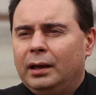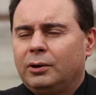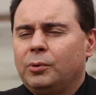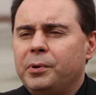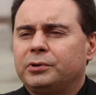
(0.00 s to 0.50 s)

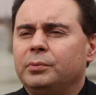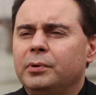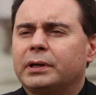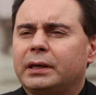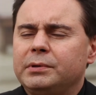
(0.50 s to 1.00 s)
un
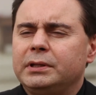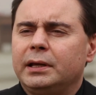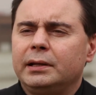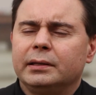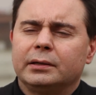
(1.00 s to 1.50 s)
comportement
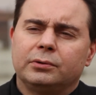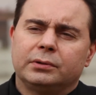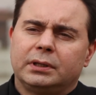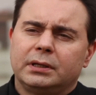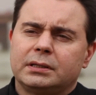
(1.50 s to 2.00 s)
criminel, d'un
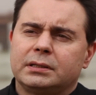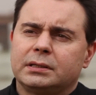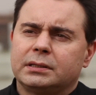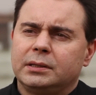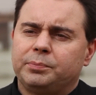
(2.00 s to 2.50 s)
côté,
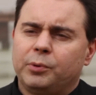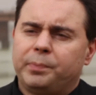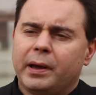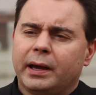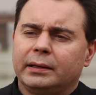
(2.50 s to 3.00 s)
c'est ce qui peut
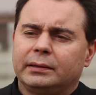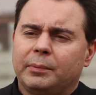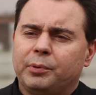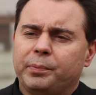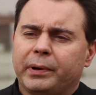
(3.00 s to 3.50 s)
paraître
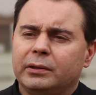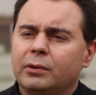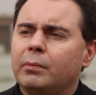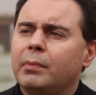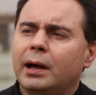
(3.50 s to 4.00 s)
à peu près
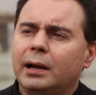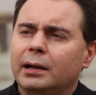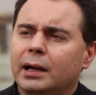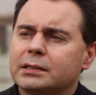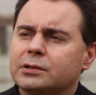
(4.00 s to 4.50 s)

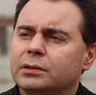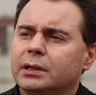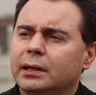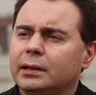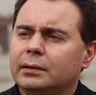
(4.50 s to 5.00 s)
normal,
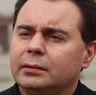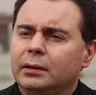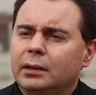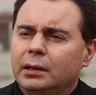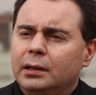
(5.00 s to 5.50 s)
rationnel
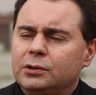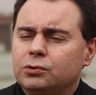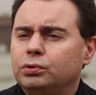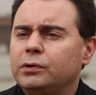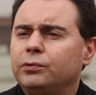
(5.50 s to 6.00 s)
et
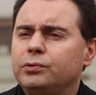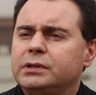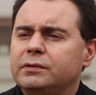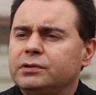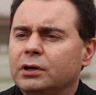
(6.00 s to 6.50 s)
surtout
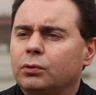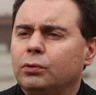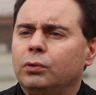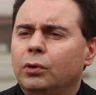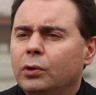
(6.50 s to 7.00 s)
évolutif
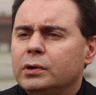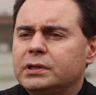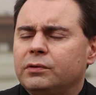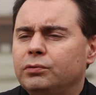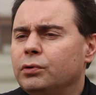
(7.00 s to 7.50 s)

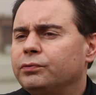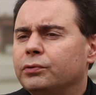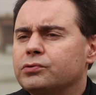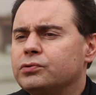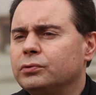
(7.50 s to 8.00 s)
ça évolue en
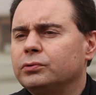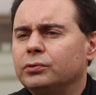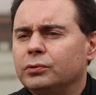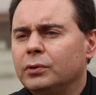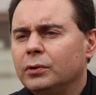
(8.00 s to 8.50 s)
fonction
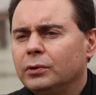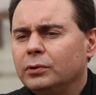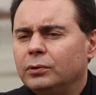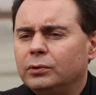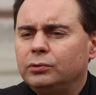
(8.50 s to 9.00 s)
euh,
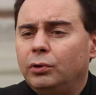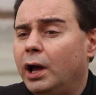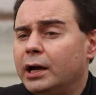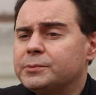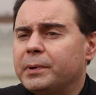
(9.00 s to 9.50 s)
de,
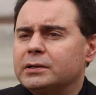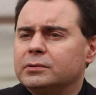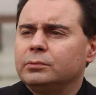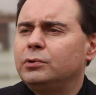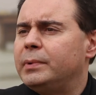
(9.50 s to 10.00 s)
l'âge, par
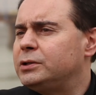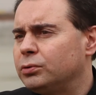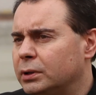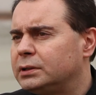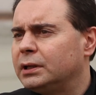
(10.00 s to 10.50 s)
exemple, de la
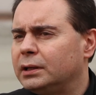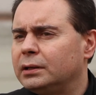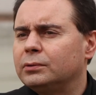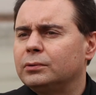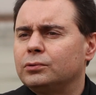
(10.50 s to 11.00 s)

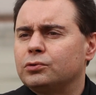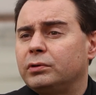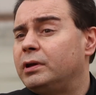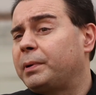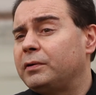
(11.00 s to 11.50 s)
maturité, de, ce
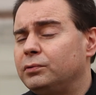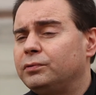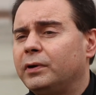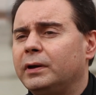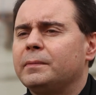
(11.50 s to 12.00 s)
qu'on avait prévu
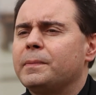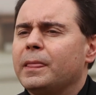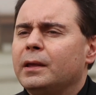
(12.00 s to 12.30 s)
de faire.